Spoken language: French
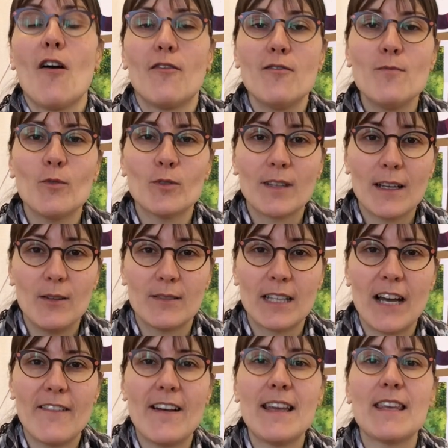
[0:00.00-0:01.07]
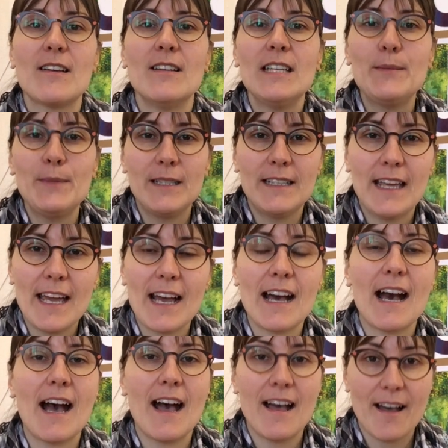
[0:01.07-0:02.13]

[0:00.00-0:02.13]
vous montrer le travail liminaire